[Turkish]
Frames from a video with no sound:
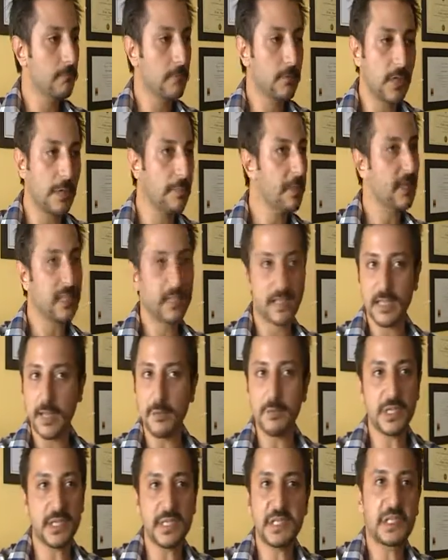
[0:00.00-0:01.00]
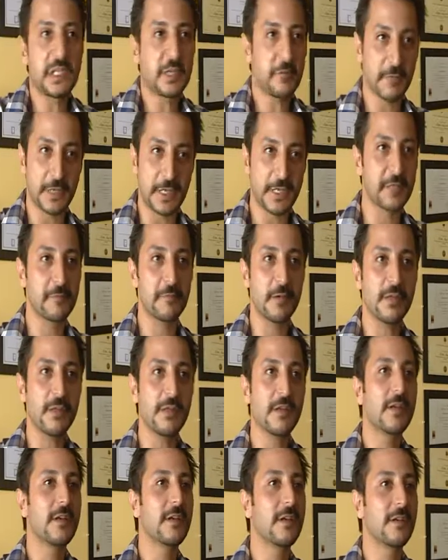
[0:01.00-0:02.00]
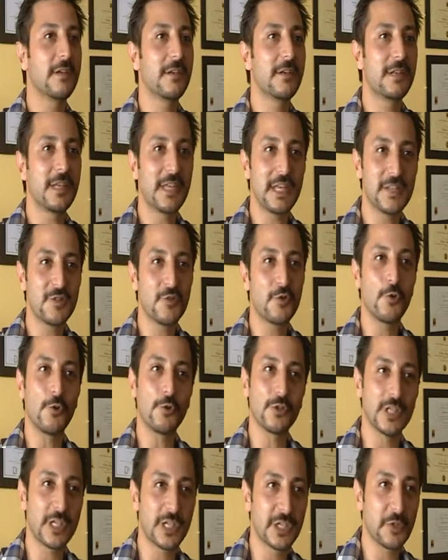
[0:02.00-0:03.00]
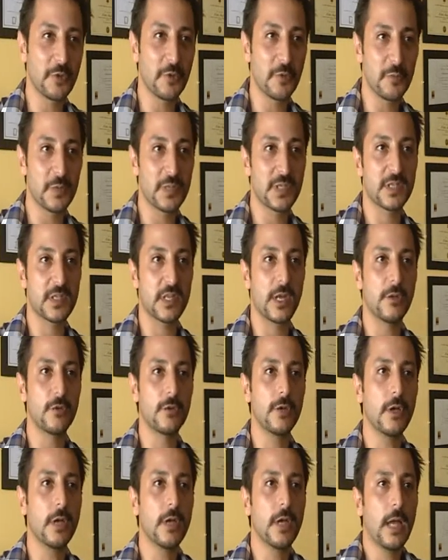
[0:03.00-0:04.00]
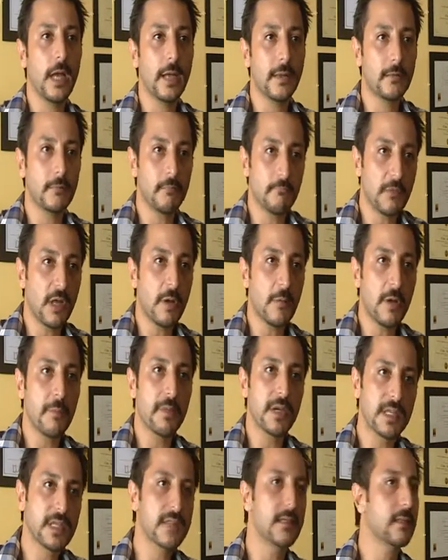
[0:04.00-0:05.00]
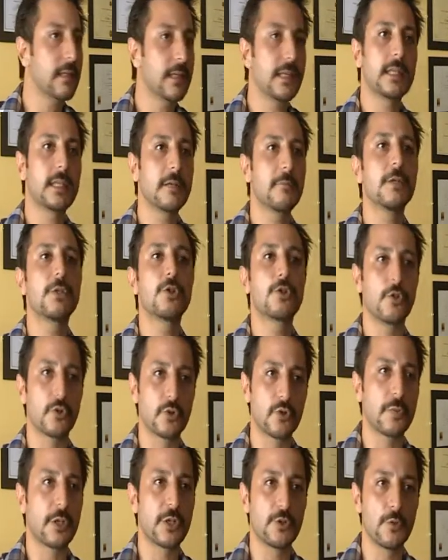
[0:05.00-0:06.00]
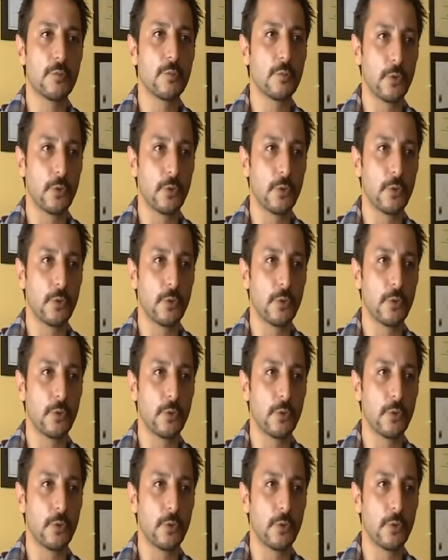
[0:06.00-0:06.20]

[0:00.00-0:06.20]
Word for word: kabilesinden birisi gibi resmen e, gezdiriyor, orada yaşamamızı sağlıyor. Yani tamamen Kızılderili gibi yaşıyoruz 5 gün